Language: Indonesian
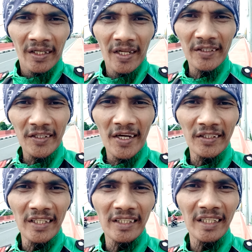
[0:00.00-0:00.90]
dan saat
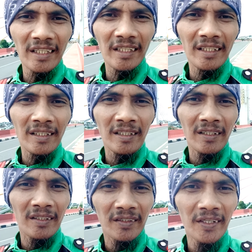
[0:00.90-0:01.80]
ini
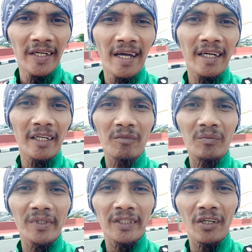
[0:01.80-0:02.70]
saya akan
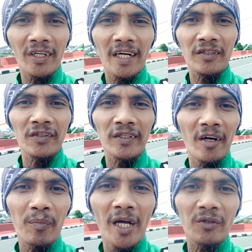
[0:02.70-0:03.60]
memberitahukan
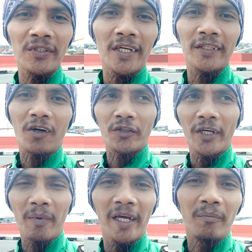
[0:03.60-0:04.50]
tentang pariwisata
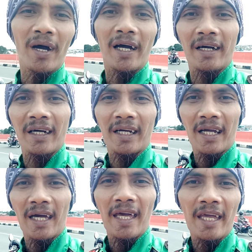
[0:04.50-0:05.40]
kota Palembang
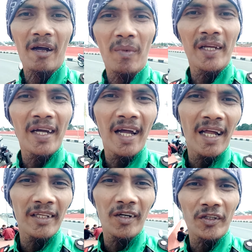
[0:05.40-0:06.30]
yang
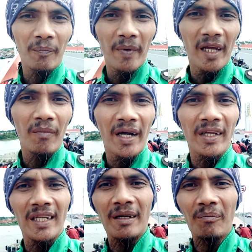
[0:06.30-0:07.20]
mana di kota Palembang
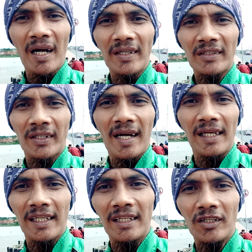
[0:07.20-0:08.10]
ini banyak
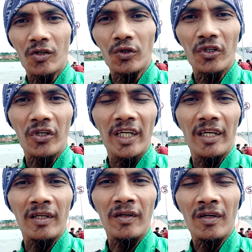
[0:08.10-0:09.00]
sekali
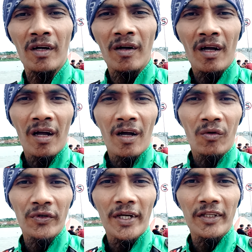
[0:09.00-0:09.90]
dikunjungin
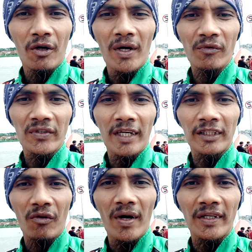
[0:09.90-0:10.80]

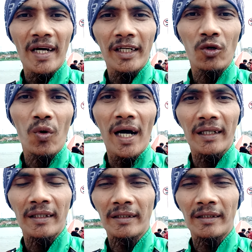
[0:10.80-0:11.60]
wisatawan-wisatawan dari luar.